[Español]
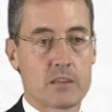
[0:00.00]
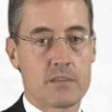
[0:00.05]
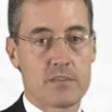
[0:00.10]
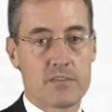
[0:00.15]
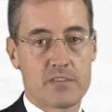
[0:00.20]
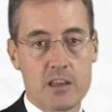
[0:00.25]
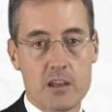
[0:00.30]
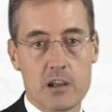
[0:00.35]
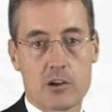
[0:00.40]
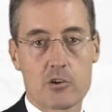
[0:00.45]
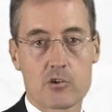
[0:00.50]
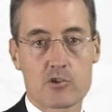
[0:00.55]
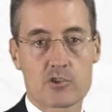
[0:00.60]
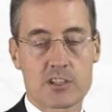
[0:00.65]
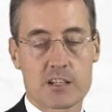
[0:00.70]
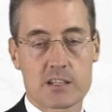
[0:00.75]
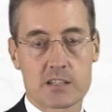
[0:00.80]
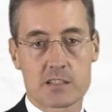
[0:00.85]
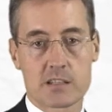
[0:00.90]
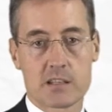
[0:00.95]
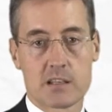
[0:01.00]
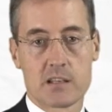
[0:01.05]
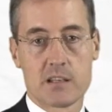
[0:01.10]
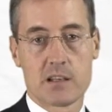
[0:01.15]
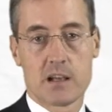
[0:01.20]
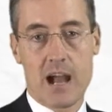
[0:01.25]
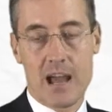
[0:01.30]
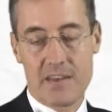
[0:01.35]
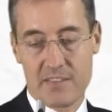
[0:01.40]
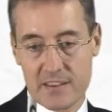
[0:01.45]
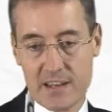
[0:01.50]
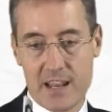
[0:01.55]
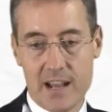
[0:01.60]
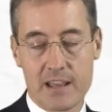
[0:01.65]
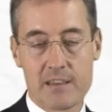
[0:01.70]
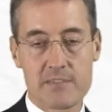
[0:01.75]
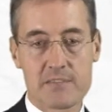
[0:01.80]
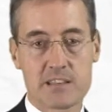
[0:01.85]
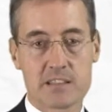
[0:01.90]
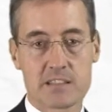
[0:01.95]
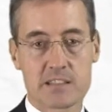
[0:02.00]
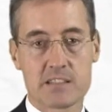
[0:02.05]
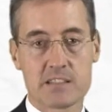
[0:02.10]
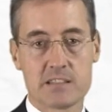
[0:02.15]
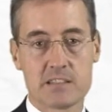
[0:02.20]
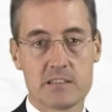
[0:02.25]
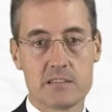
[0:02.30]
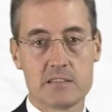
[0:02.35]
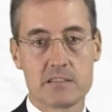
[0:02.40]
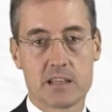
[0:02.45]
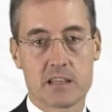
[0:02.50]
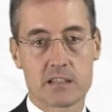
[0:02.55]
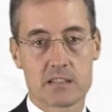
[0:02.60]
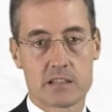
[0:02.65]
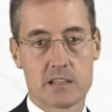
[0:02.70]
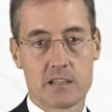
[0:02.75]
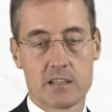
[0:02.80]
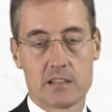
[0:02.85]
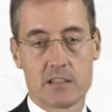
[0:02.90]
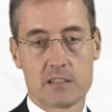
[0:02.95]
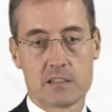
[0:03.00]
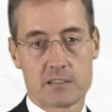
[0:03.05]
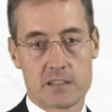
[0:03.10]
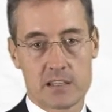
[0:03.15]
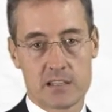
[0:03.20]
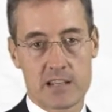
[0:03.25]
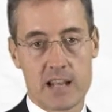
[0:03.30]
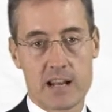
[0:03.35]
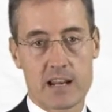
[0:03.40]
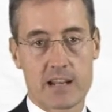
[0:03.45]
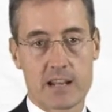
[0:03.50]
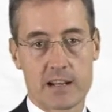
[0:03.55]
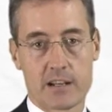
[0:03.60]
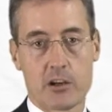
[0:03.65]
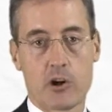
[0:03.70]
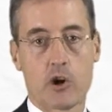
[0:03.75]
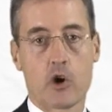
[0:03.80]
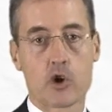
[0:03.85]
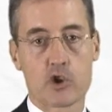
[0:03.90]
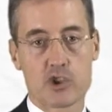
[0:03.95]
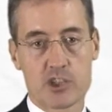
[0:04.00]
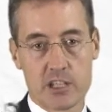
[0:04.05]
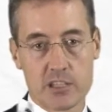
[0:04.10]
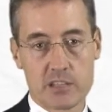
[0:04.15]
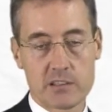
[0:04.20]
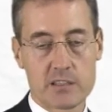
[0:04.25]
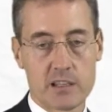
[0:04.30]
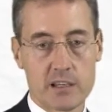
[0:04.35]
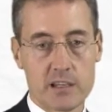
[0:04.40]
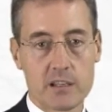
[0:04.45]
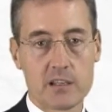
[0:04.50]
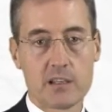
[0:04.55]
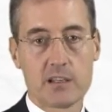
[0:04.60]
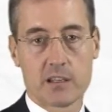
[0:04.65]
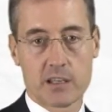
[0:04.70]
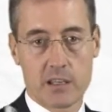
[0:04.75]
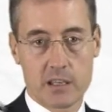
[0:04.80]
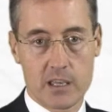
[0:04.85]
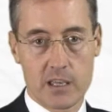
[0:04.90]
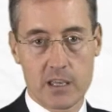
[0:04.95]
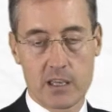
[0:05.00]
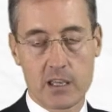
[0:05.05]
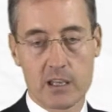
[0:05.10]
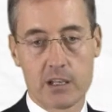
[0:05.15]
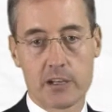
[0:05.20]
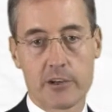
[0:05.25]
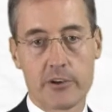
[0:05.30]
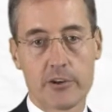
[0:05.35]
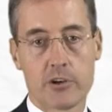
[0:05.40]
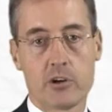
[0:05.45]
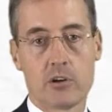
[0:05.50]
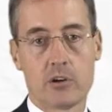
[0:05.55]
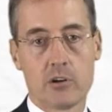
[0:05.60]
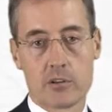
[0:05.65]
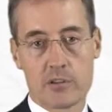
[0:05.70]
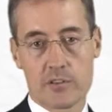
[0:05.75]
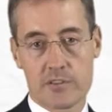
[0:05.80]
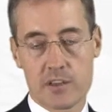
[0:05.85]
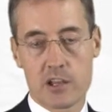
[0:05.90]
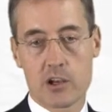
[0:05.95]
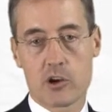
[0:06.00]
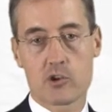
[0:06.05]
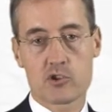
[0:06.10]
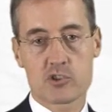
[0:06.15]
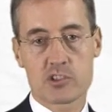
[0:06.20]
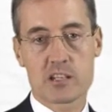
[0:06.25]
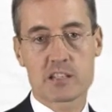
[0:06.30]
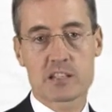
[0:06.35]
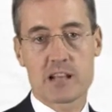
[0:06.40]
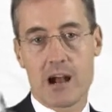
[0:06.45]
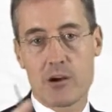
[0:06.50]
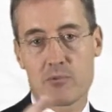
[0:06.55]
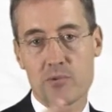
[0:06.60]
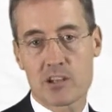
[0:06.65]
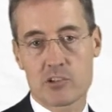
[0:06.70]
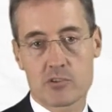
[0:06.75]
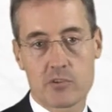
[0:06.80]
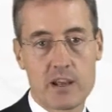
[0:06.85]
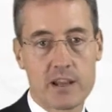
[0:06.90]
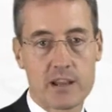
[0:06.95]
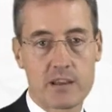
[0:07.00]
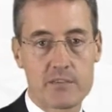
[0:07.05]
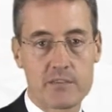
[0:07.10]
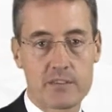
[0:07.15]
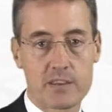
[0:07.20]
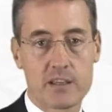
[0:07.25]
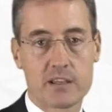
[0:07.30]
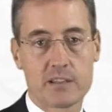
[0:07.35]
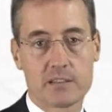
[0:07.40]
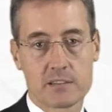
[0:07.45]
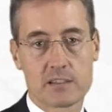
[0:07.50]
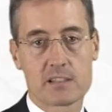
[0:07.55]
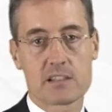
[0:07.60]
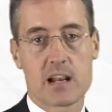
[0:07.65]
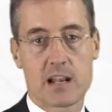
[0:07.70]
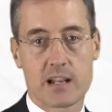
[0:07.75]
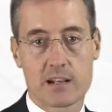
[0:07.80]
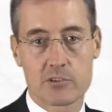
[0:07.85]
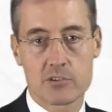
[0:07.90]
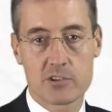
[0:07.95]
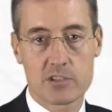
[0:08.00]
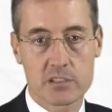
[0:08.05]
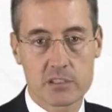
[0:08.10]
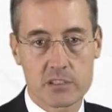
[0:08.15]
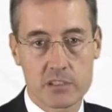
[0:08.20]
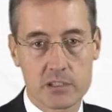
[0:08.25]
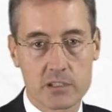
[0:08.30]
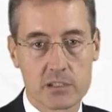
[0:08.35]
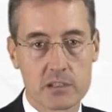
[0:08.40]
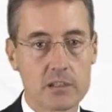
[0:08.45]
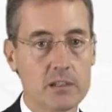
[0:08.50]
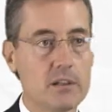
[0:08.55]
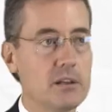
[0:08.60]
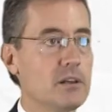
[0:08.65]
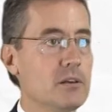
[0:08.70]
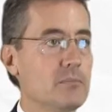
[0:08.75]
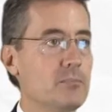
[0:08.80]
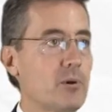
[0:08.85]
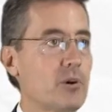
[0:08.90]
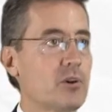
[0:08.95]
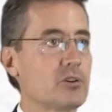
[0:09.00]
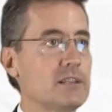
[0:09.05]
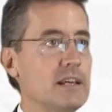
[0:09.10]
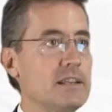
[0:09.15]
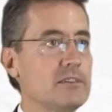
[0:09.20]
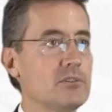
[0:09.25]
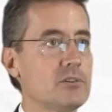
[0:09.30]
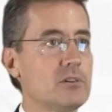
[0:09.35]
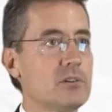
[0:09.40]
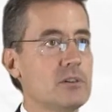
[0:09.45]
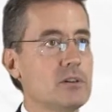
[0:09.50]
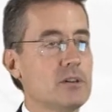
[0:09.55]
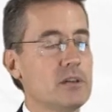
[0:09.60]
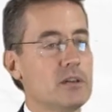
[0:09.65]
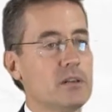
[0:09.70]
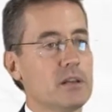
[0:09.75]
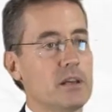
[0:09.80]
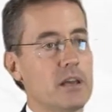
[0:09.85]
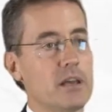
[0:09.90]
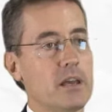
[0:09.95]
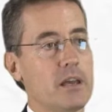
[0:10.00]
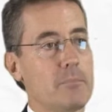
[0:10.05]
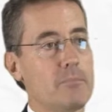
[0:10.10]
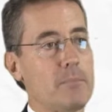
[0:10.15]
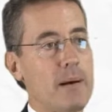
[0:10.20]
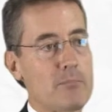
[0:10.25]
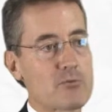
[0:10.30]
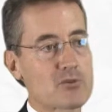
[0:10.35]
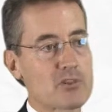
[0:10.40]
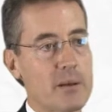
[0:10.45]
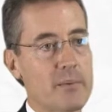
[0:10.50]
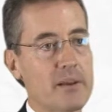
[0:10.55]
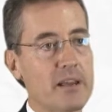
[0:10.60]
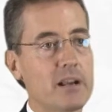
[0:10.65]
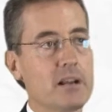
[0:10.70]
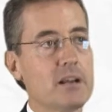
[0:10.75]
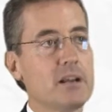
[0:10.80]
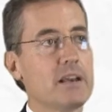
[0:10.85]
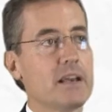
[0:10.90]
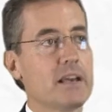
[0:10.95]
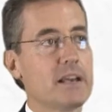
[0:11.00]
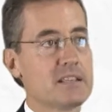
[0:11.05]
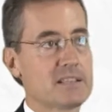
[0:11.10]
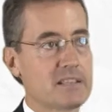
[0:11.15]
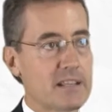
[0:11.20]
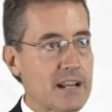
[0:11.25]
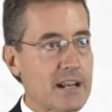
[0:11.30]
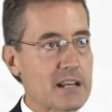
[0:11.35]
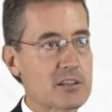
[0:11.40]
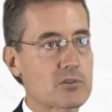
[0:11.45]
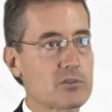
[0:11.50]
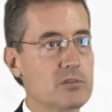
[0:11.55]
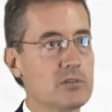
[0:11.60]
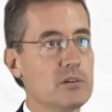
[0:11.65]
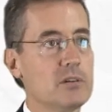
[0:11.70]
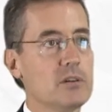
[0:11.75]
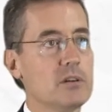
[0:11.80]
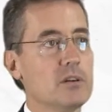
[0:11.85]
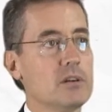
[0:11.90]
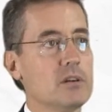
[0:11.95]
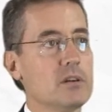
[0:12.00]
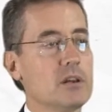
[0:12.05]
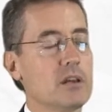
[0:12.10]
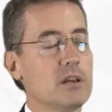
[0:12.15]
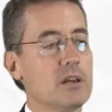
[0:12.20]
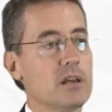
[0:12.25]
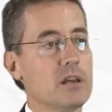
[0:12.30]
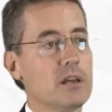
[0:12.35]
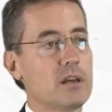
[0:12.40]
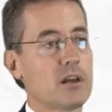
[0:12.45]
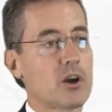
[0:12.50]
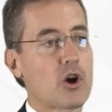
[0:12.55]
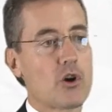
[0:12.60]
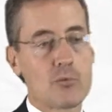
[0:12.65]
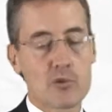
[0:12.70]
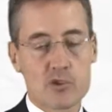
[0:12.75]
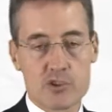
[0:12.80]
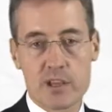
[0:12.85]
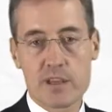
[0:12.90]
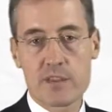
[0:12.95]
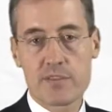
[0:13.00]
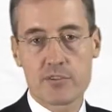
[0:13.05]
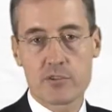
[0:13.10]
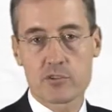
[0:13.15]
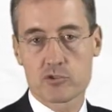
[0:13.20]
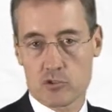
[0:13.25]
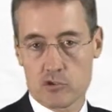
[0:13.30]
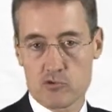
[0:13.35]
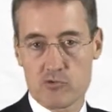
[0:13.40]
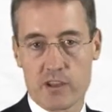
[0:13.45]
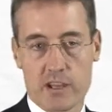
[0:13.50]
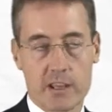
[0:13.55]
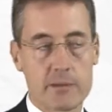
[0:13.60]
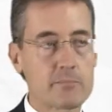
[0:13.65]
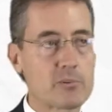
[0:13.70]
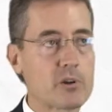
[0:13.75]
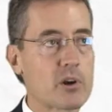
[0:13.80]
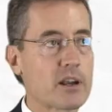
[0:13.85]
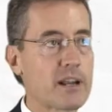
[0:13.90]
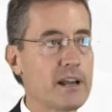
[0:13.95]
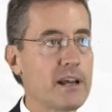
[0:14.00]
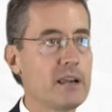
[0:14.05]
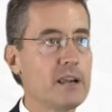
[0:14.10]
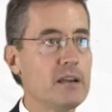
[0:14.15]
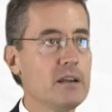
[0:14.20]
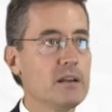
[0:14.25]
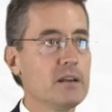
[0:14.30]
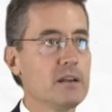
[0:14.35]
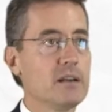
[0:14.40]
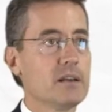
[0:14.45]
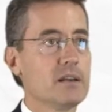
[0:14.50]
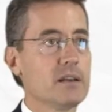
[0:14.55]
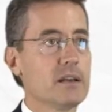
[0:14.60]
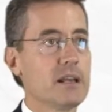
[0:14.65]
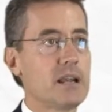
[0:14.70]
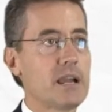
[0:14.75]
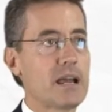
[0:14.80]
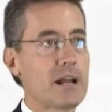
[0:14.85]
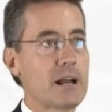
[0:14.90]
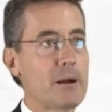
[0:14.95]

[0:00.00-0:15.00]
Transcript: 100 cosas a 100 agencias distintas te salgan 80 que no, 100 cosas a una sola agencia te salgan 80. Por lo tanto, eh, vamos a ver en este caso eh, cómo se hizo, esto es un ejemplo real, en la